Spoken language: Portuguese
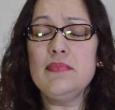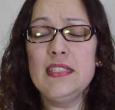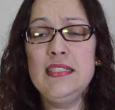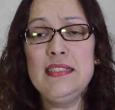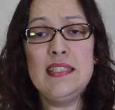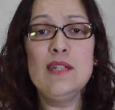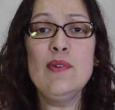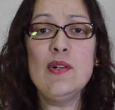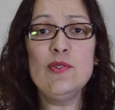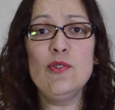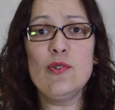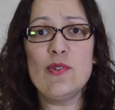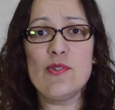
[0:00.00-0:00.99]
então, a
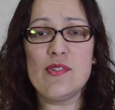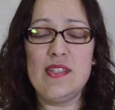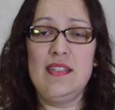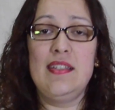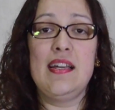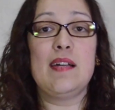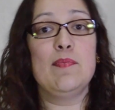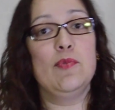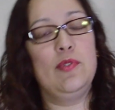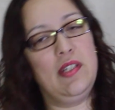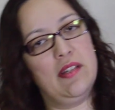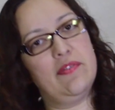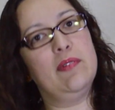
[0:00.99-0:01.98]
rodocrosita e a
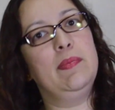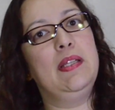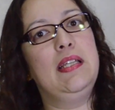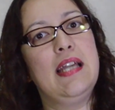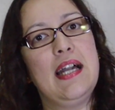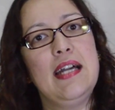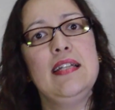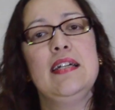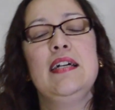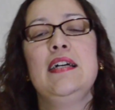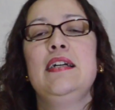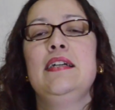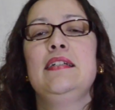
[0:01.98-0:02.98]
harmonia familiar
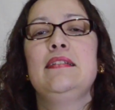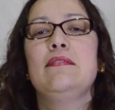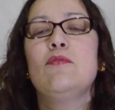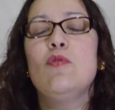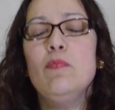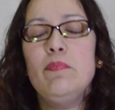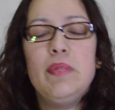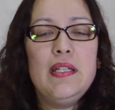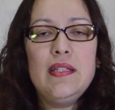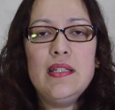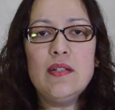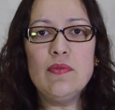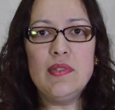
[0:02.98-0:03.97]

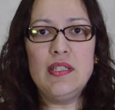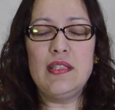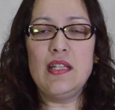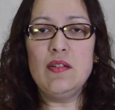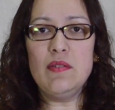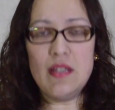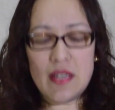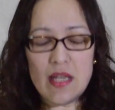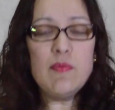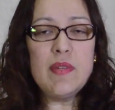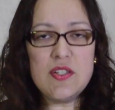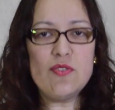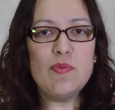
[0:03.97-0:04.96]
combinam e tem e
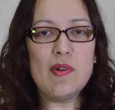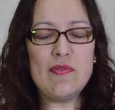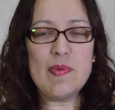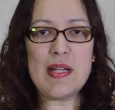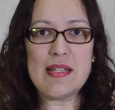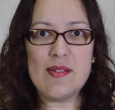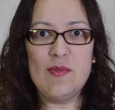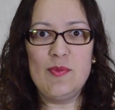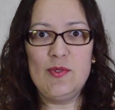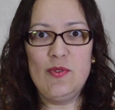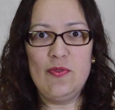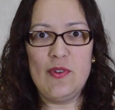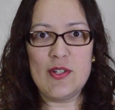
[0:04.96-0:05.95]
realmente uma vibração
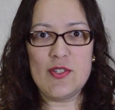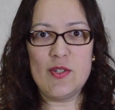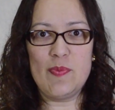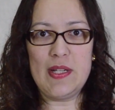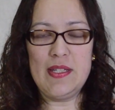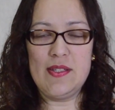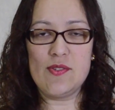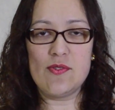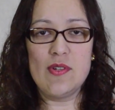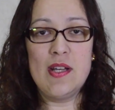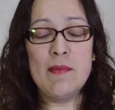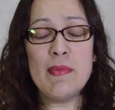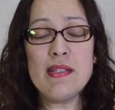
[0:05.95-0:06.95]
muito forte para isso.
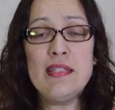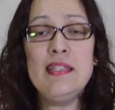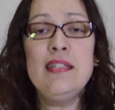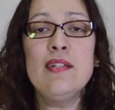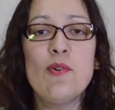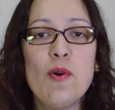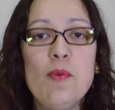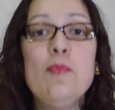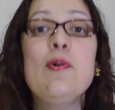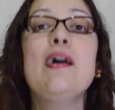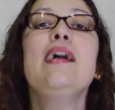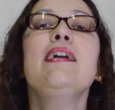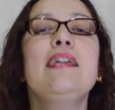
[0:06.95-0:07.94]
Mas Aline, como
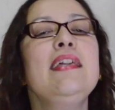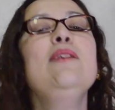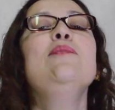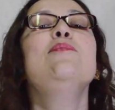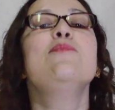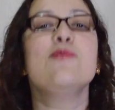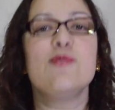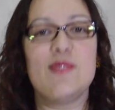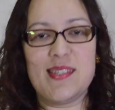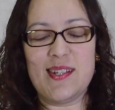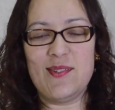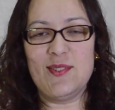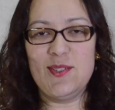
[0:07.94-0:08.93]
é que eu uso
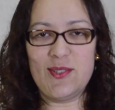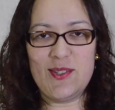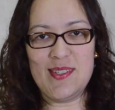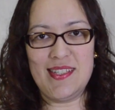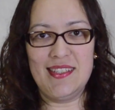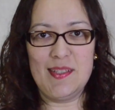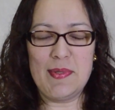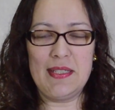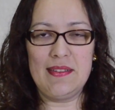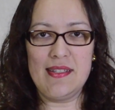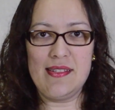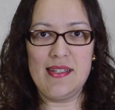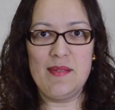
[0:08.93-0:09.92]
essa rodocrosita para
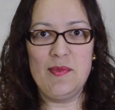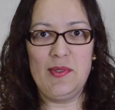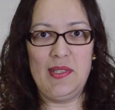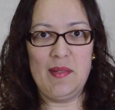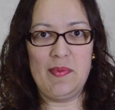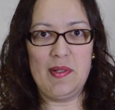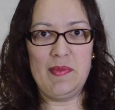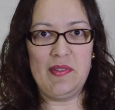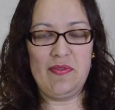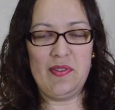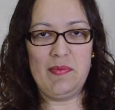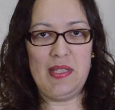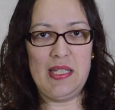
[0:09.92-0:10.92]
trazer harmonia para minha
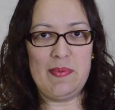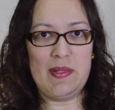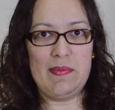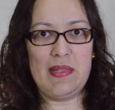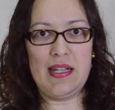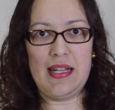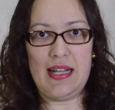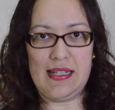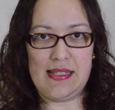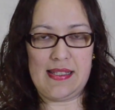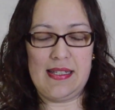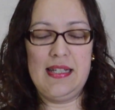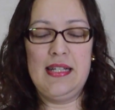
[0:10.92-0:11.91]
família, para minha
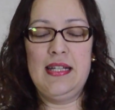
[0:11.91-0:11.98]
casa?